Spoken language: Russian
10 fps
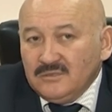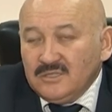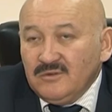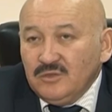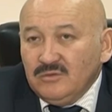
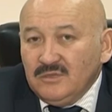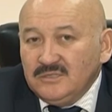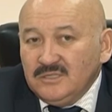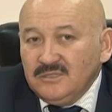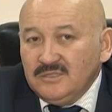завоюют
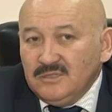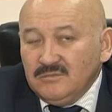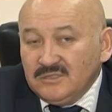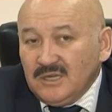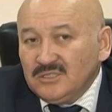
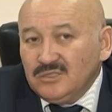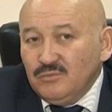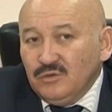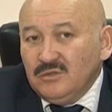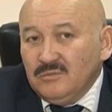лицензии. С каждым
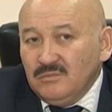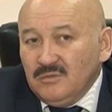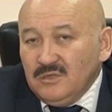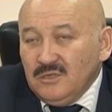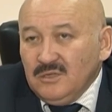годом
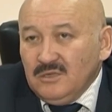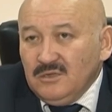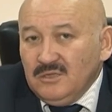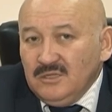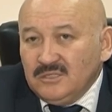
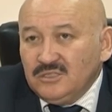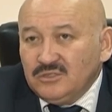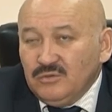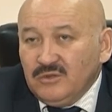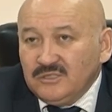их
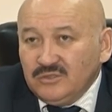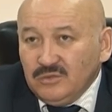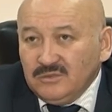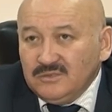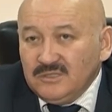число
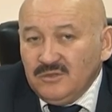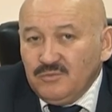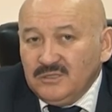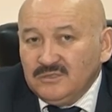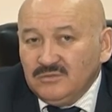растет,
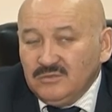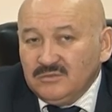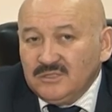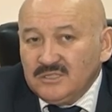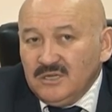занимаешься, но,
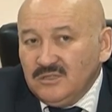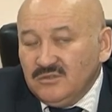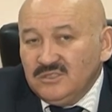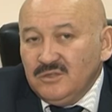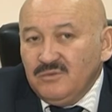к
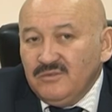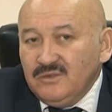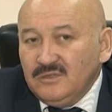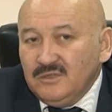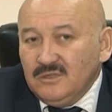сожалению, зимние
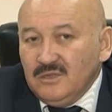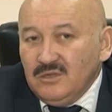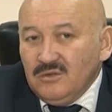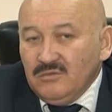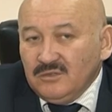виды
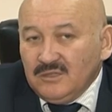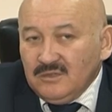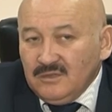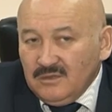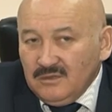вот,
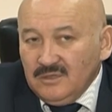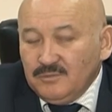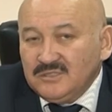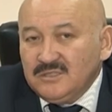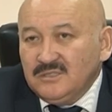
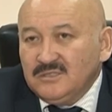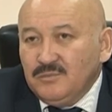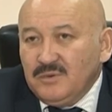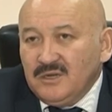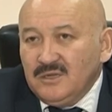непосредственно
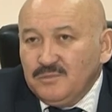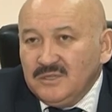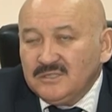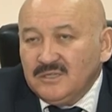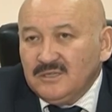
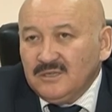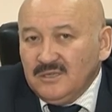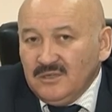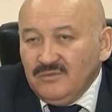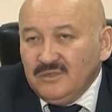паралимпийских –
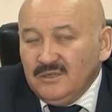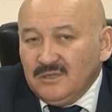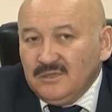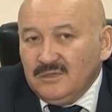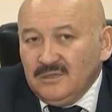
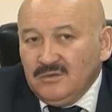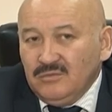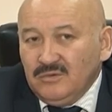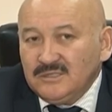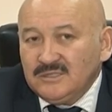видах. Э,
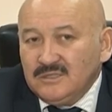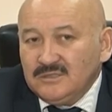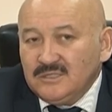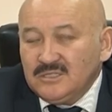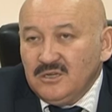у нас, к
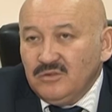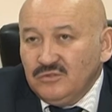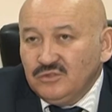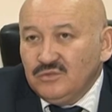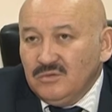сожалению,
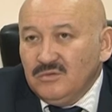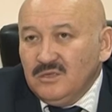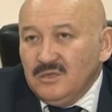еще